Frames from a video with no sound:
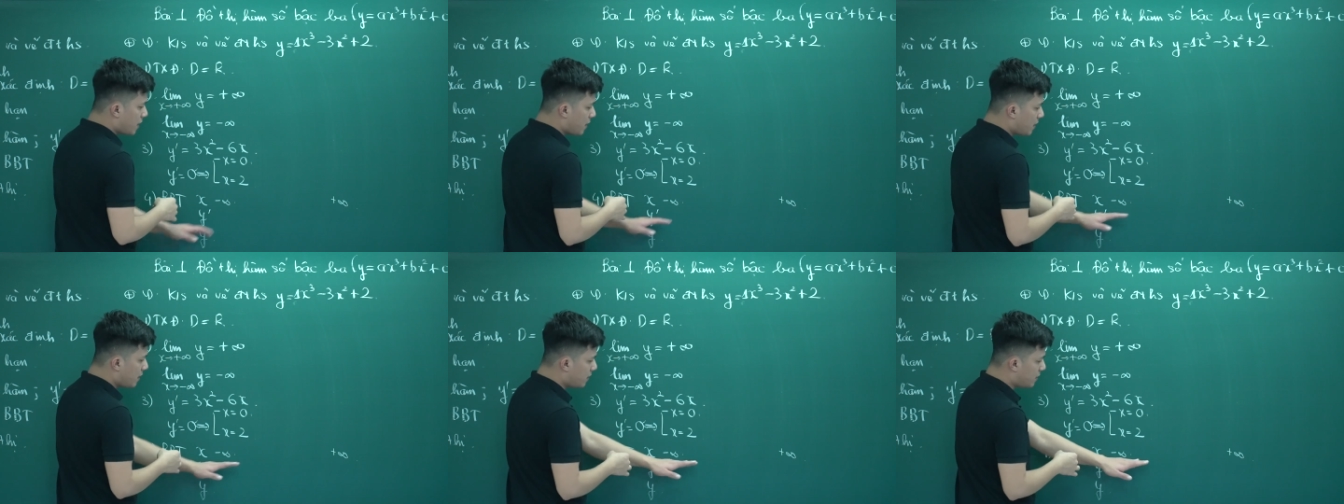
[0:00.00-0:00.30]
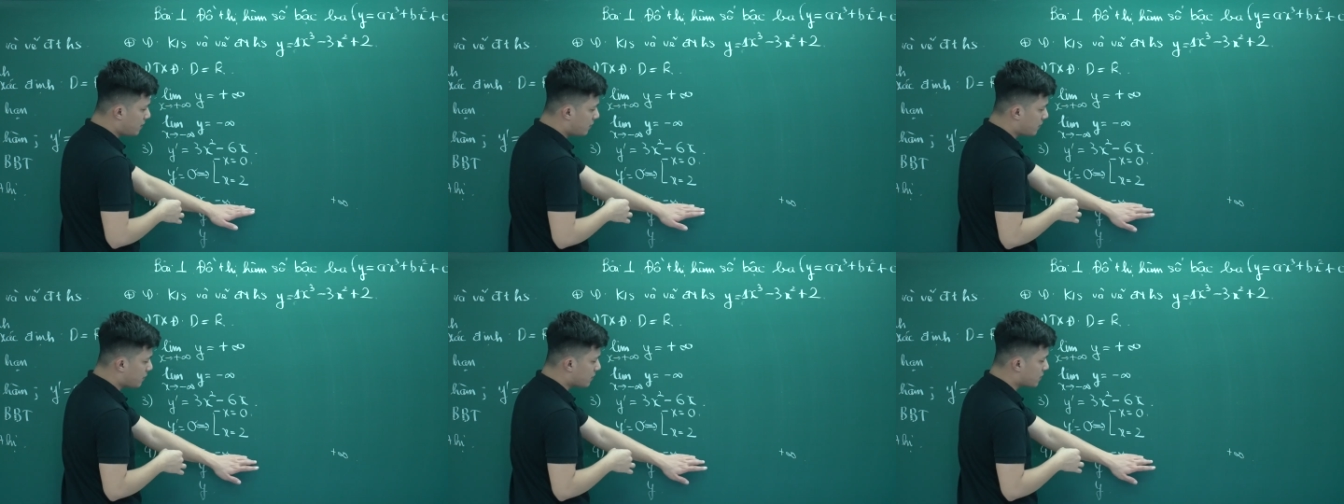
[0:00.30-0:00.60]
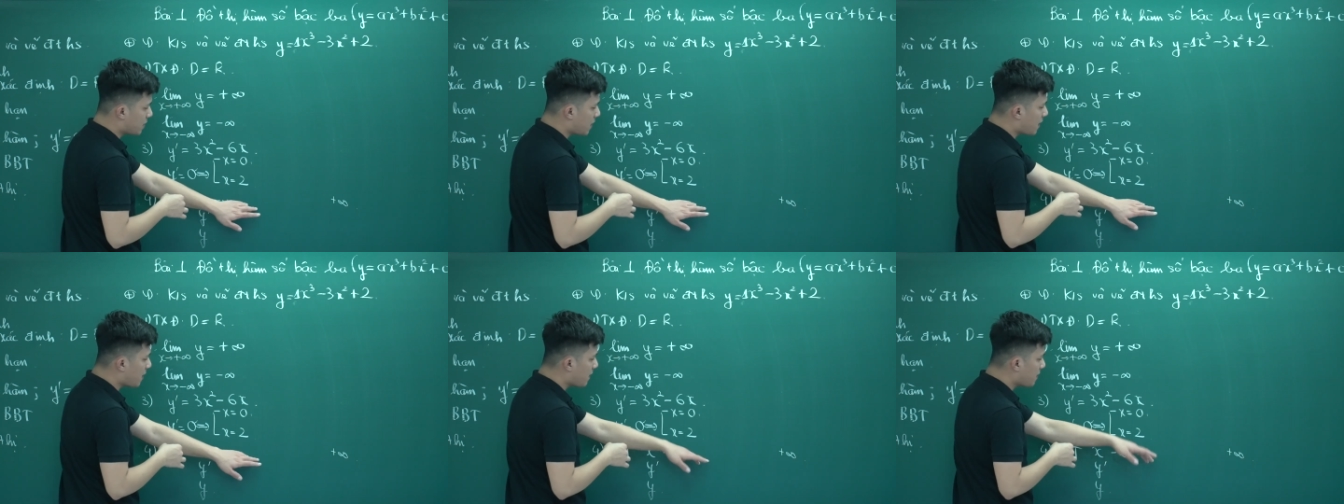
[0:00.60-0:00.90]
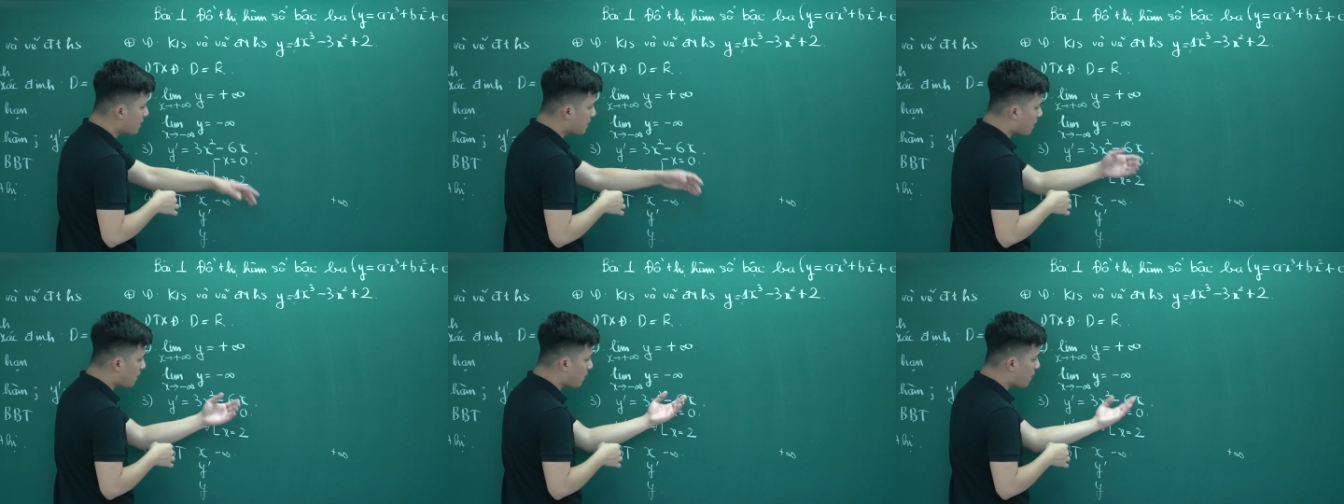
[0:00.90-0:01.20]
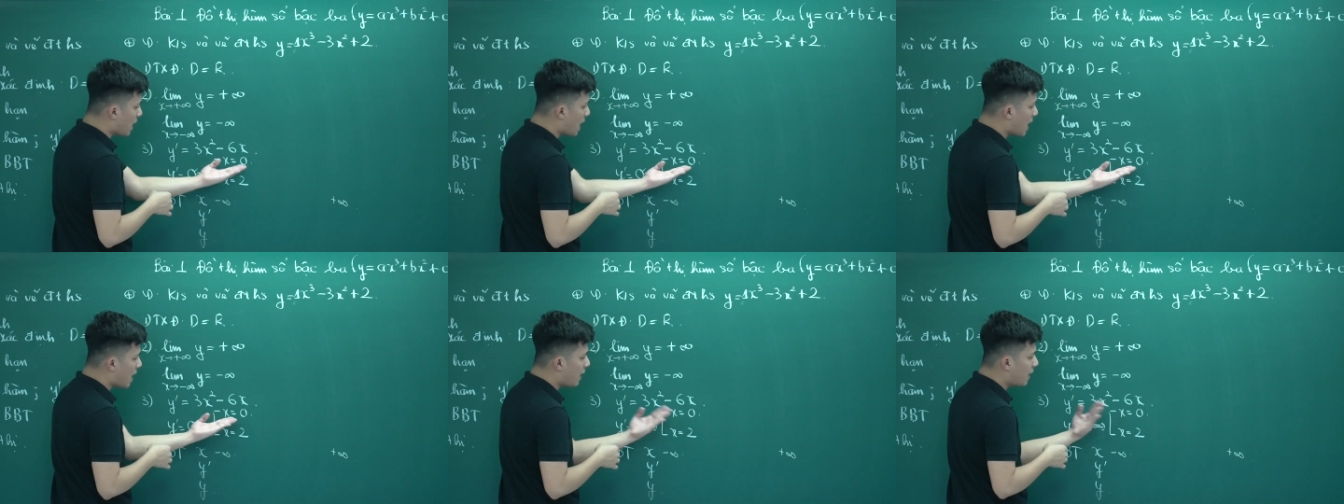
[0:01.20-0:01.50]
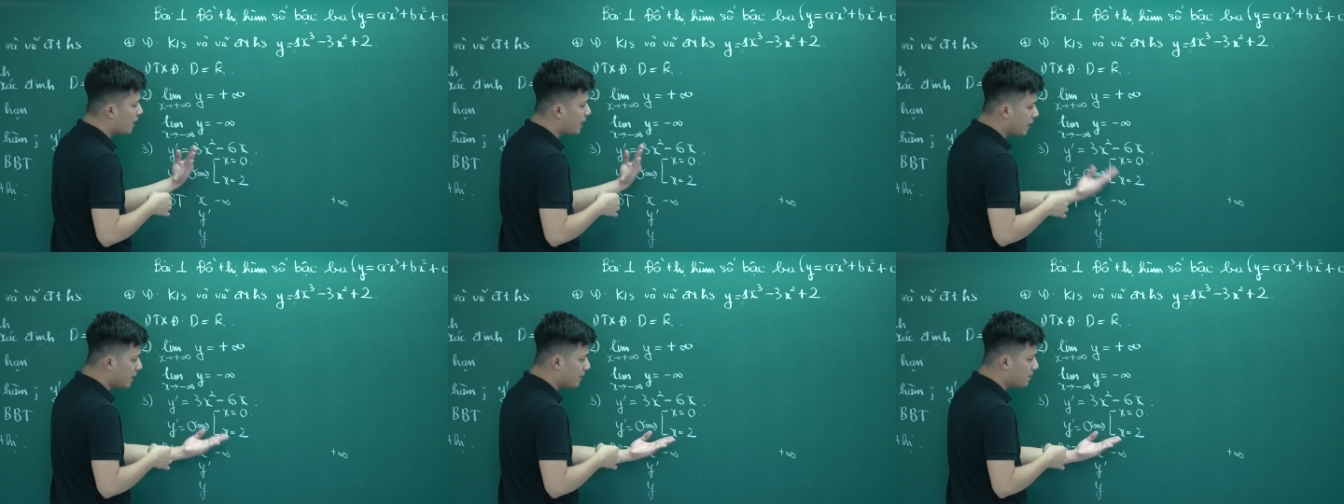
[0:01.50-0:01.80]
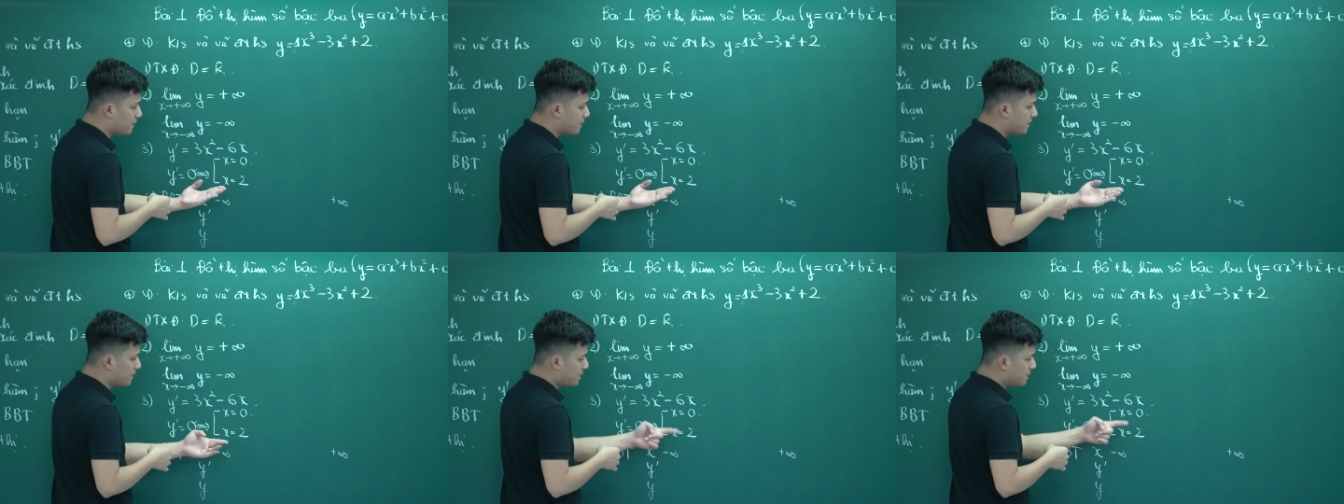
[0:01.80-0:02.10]
đây nó sẽ có hai nghiệm
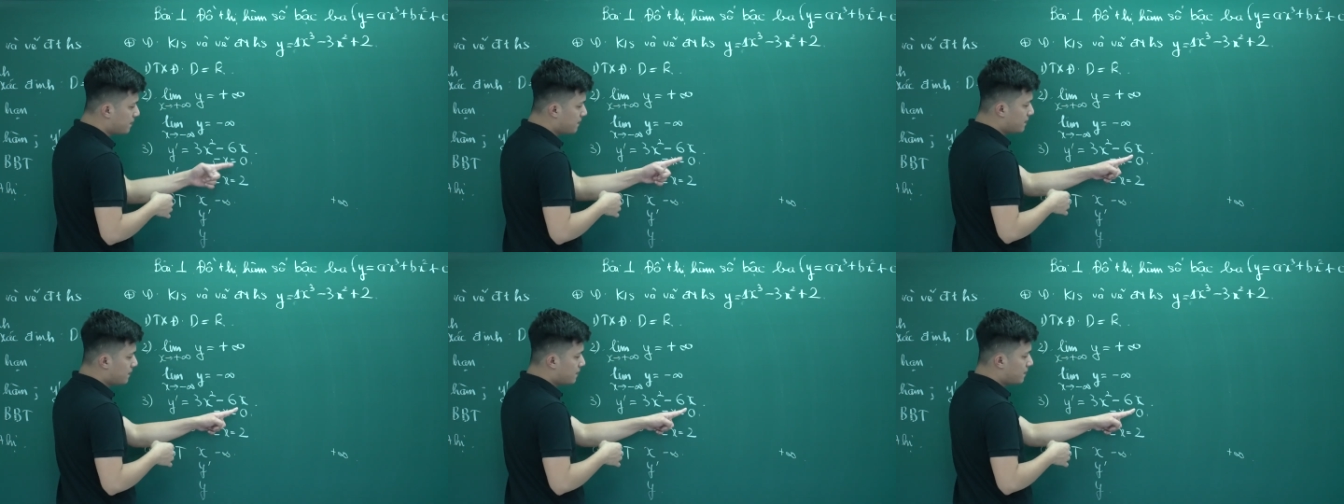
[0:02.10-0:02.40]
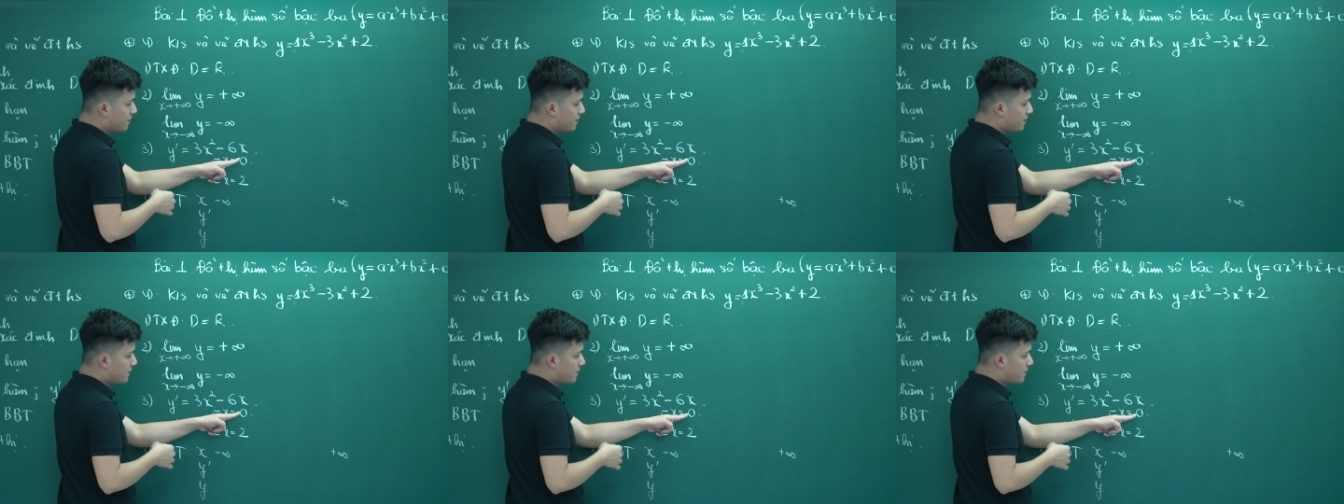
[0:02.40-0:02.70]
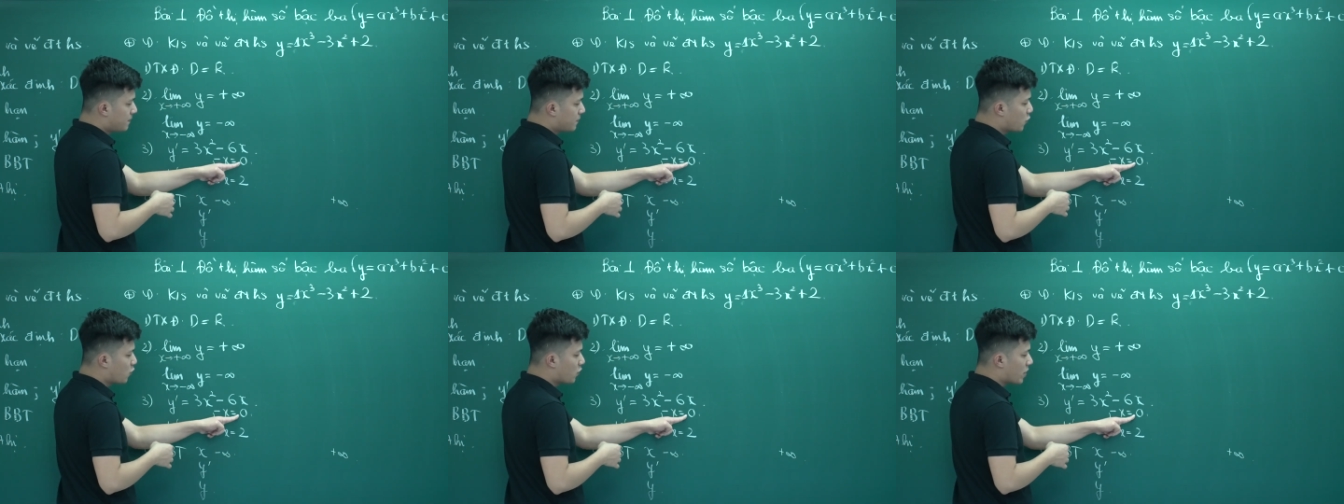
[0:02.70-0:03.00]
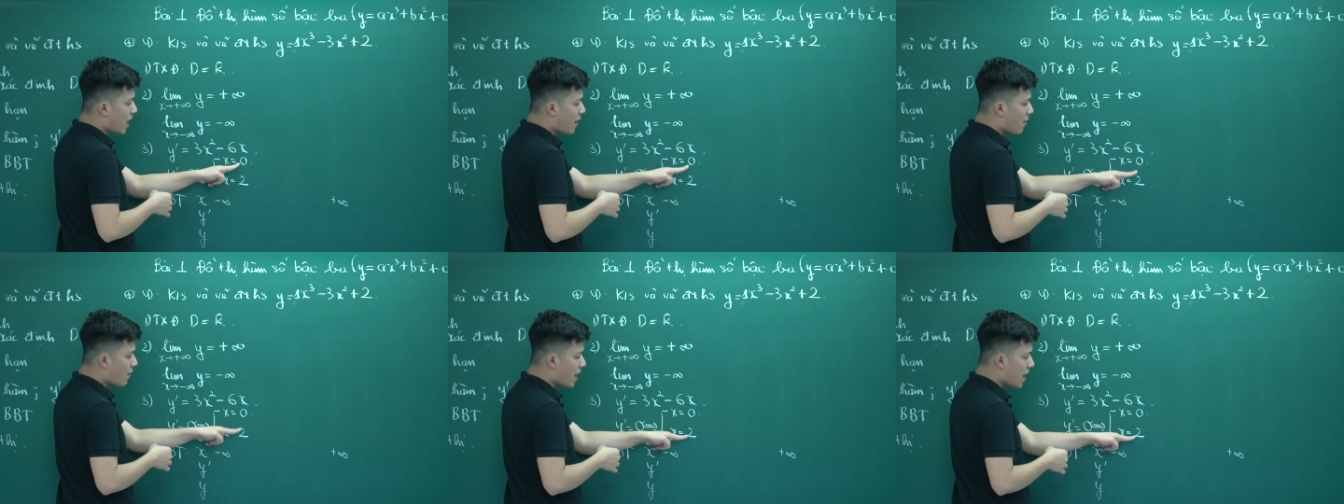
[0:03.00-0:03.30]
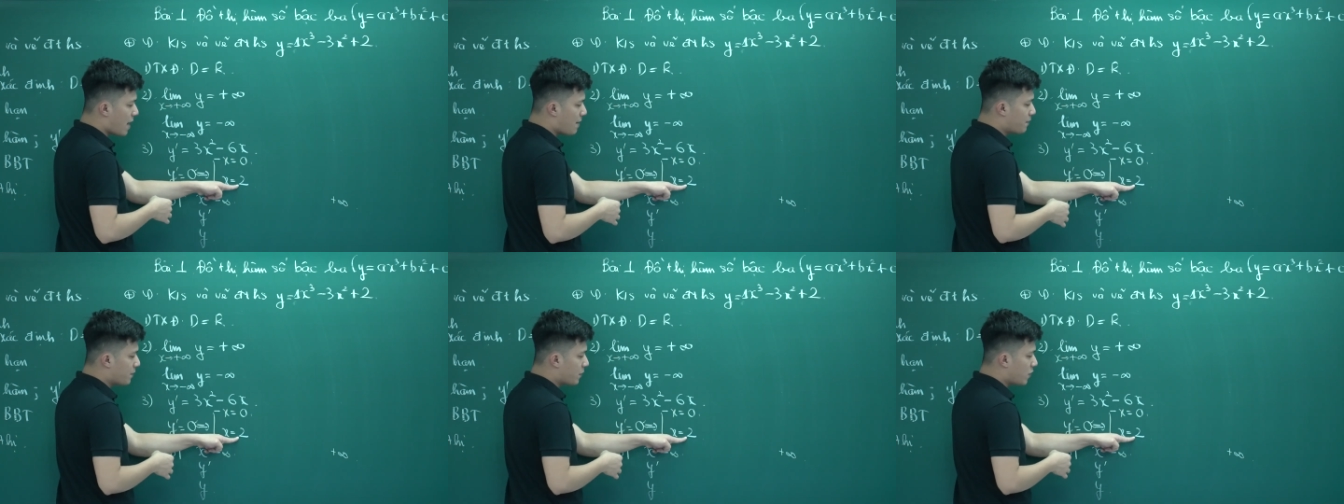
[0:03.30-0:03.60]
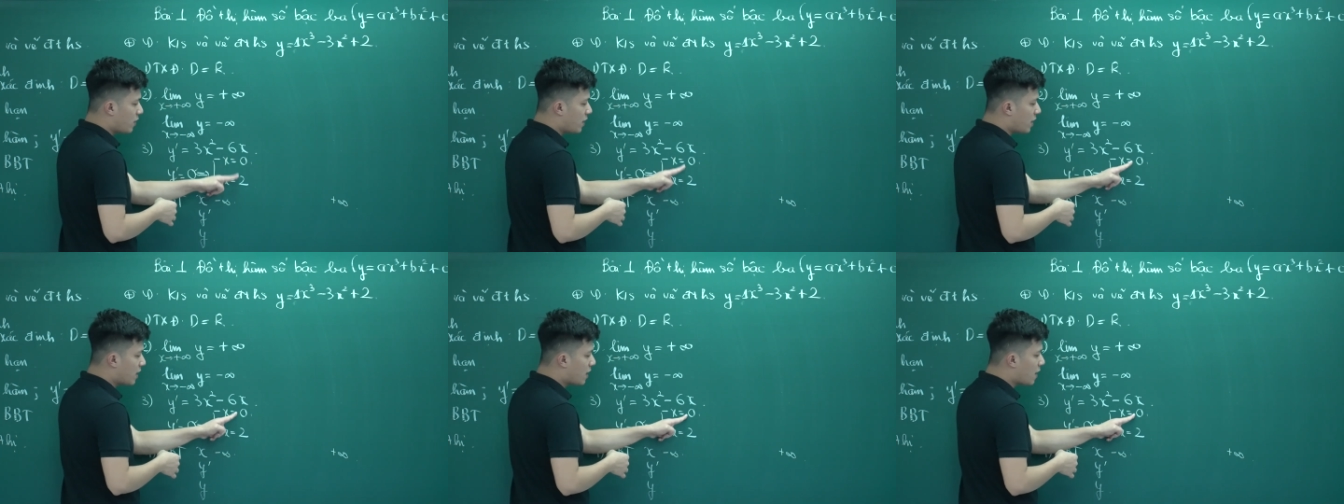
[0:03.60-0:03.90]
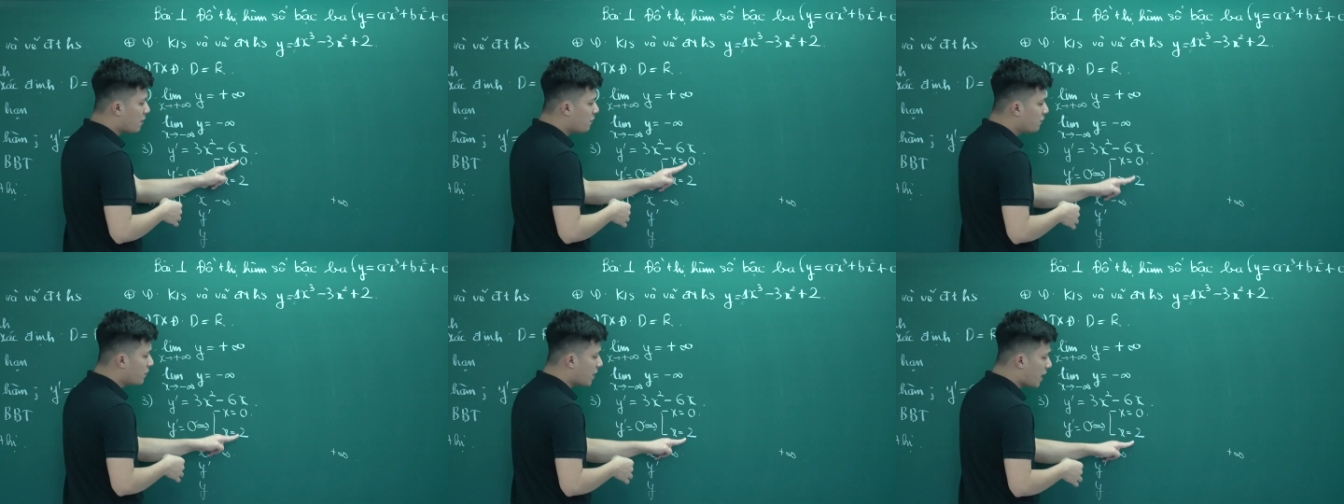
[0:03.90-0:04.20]
của đạo hàm đó là
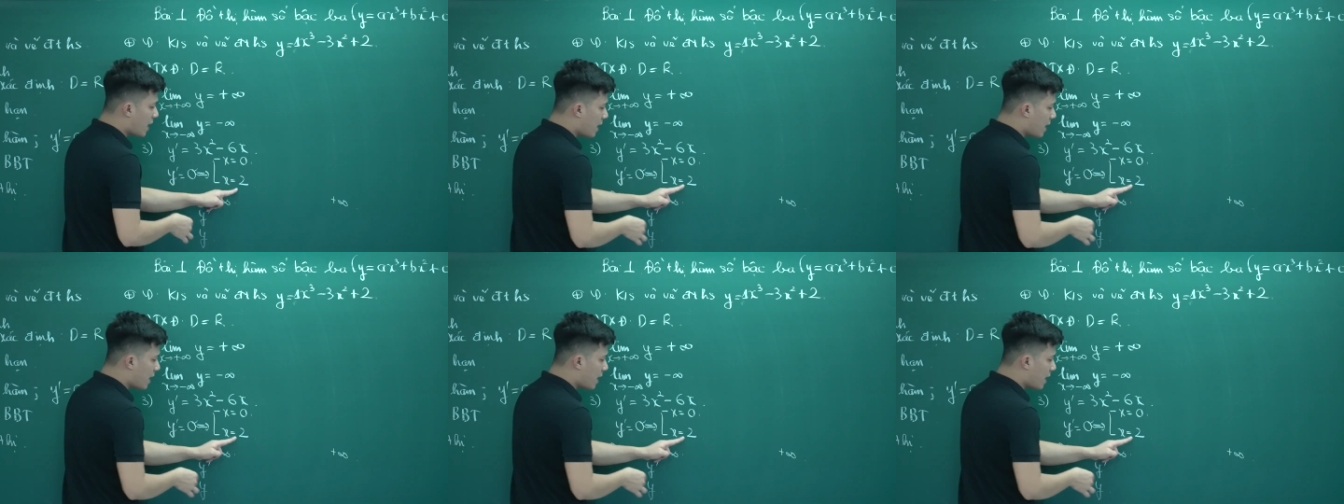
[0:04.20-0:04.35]
0 và